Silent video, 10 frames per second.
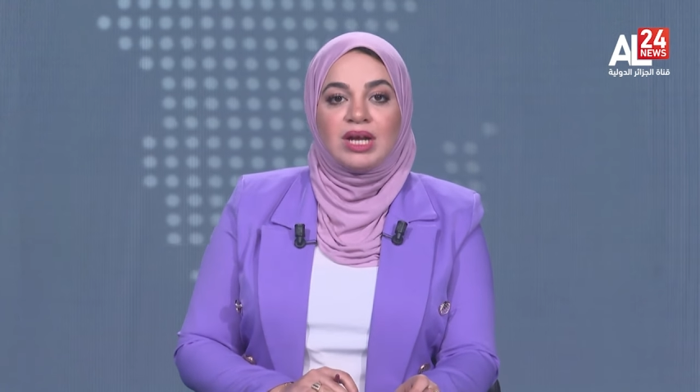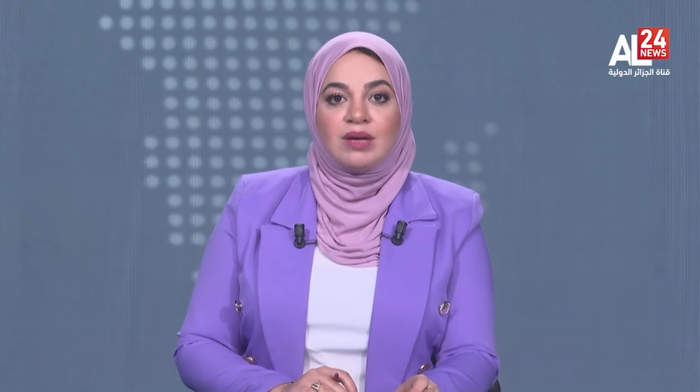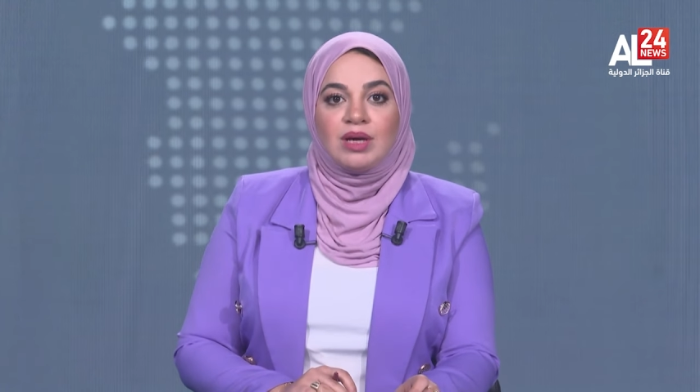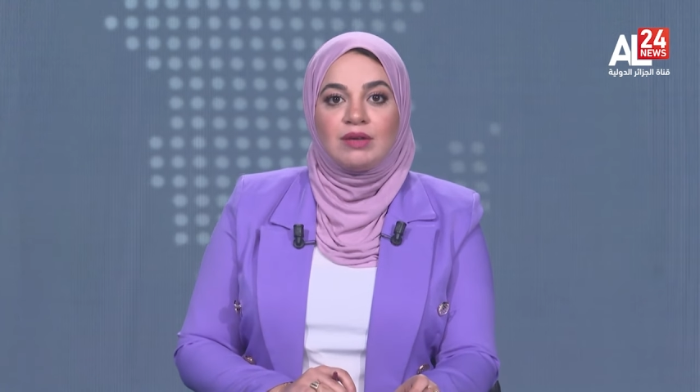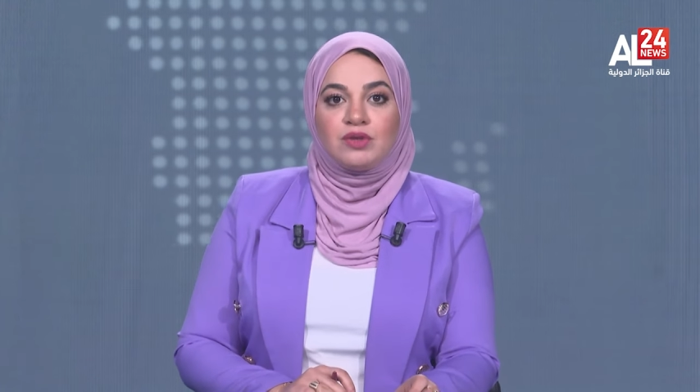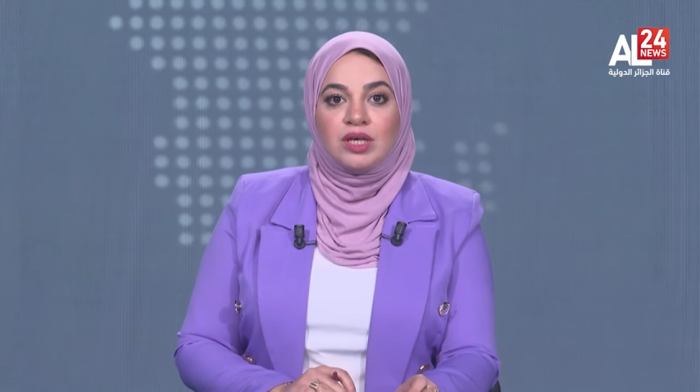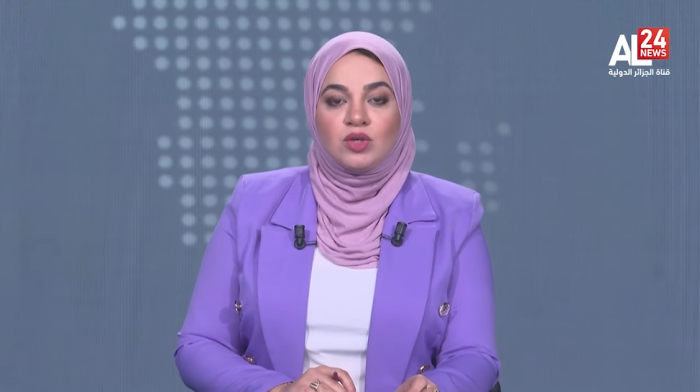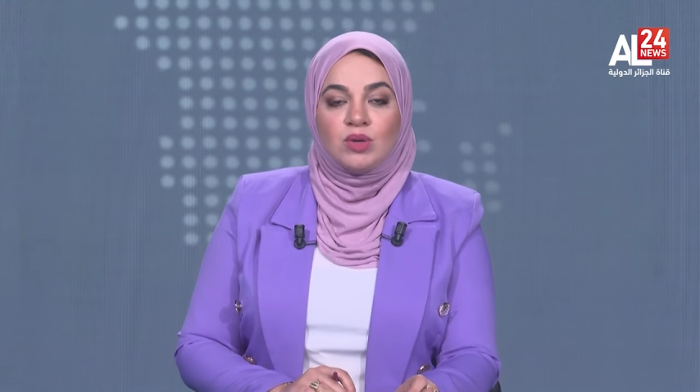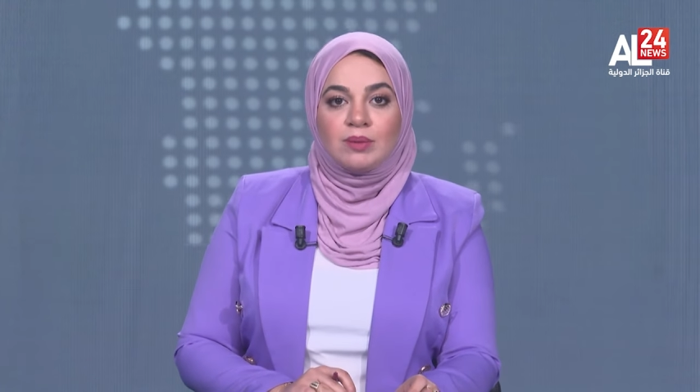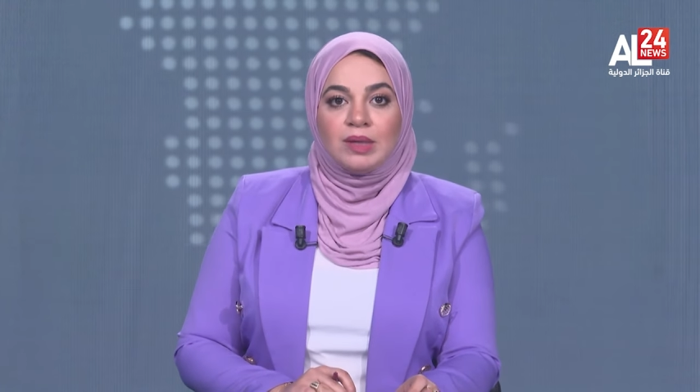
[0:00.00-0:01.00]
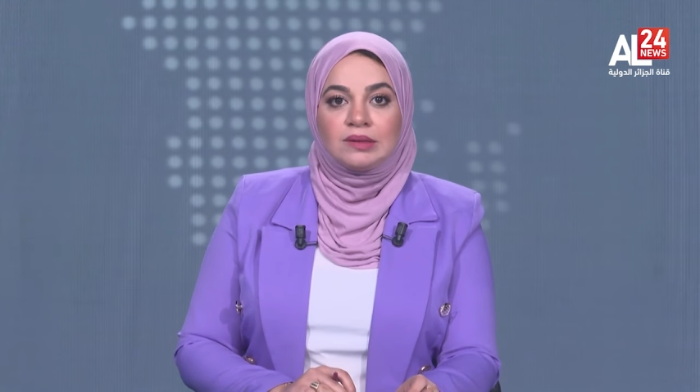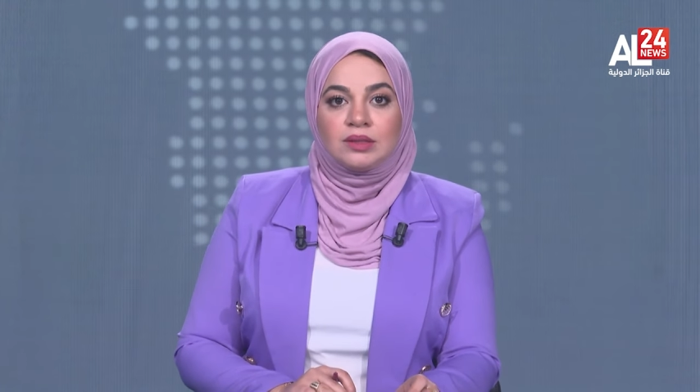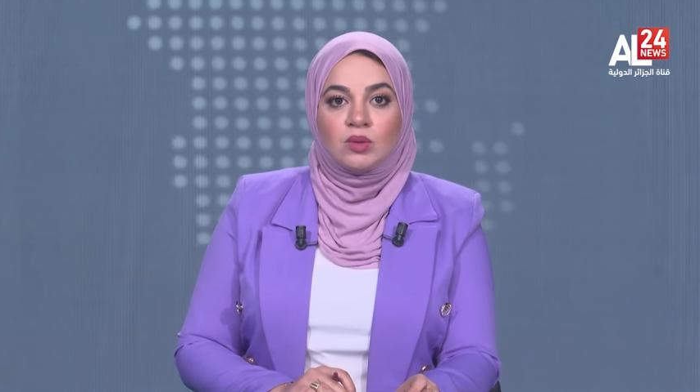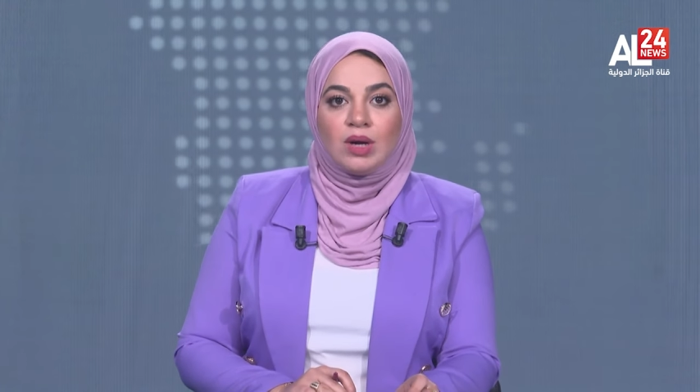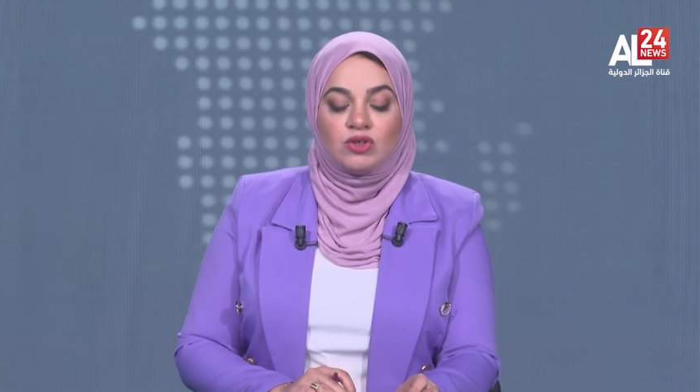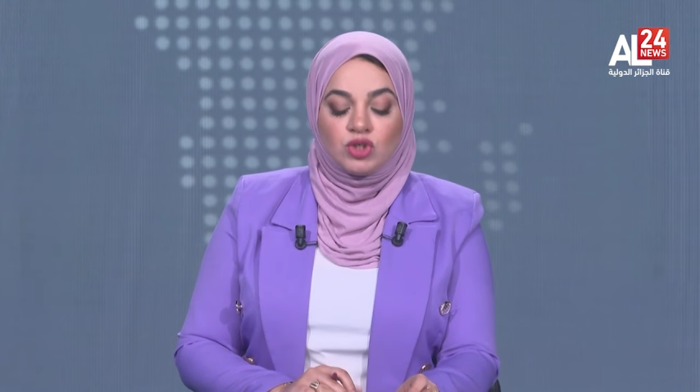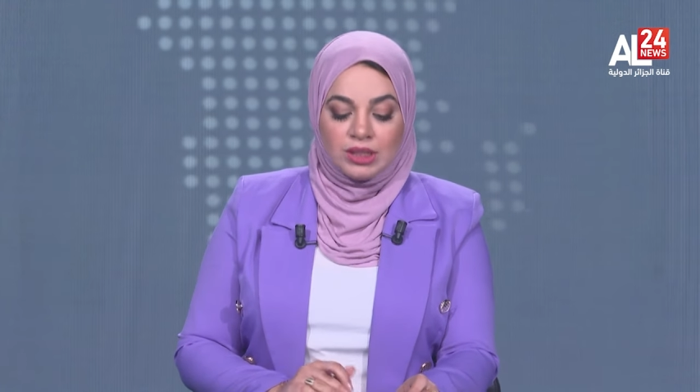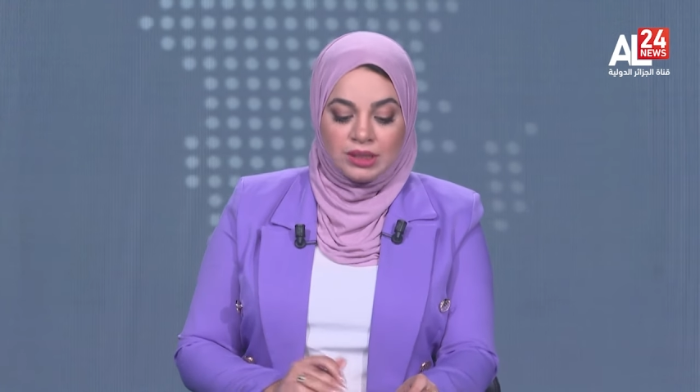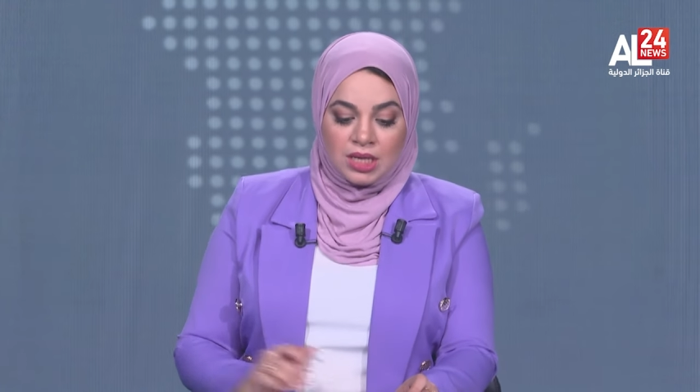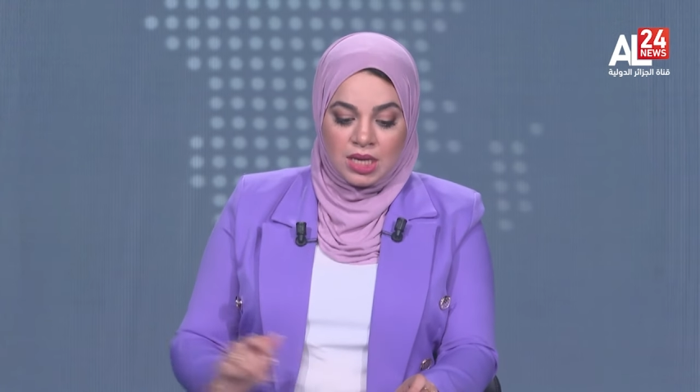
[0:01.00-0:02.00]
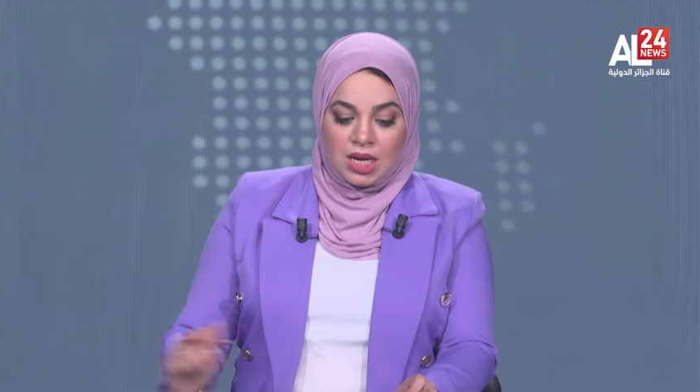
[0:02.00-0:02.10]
عام 2024